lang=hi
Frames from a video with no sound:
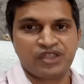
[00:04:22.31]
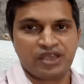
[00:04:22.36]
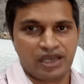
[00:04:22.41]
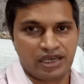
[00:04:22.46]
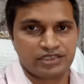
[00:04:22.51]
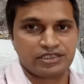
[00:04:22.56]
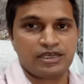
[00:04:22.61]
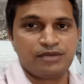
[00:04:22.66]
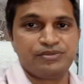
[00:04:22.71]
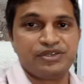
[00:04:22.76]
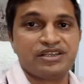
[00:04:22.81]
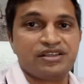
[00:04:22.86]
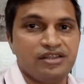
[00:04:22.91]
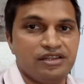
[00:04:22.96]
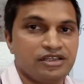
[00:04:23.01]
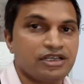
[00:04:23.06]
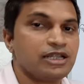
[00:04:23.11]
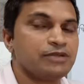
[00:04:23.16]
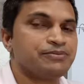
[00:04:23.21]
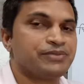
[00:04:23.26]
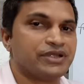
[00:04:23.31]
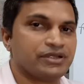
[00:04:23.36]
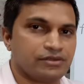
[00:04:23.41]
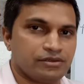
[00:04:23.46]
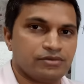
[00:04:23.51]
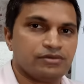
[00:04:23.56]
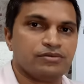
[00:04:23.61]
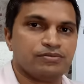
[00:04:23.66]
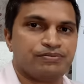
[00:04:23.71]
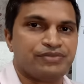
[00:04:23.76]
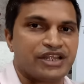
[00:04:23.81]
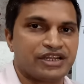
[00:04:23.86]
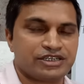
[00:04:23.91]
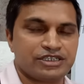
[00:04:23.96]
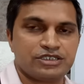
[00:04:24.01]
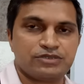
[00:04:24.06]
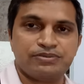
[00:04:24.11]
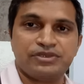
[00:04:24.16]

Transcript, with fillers: ऐसा हमने क्लिनिकल प्रैक्टिस